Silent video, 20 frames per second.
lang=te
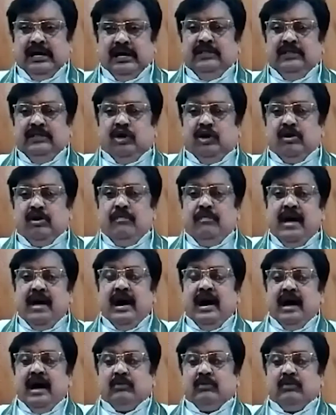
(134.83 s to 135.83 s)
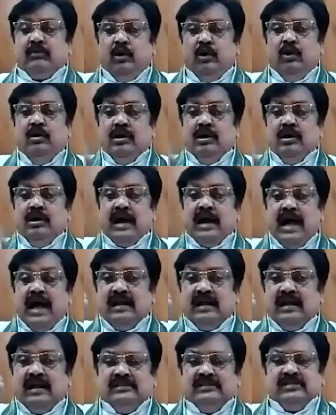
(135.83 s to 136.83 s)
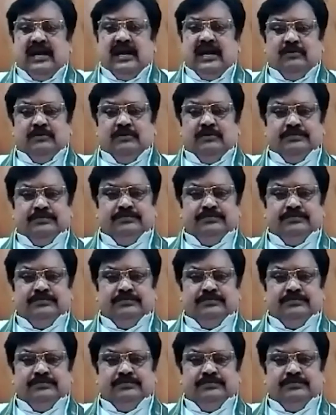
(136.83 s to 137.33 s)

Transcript: ఎందుకు మా హక్కులు కాలరాచారు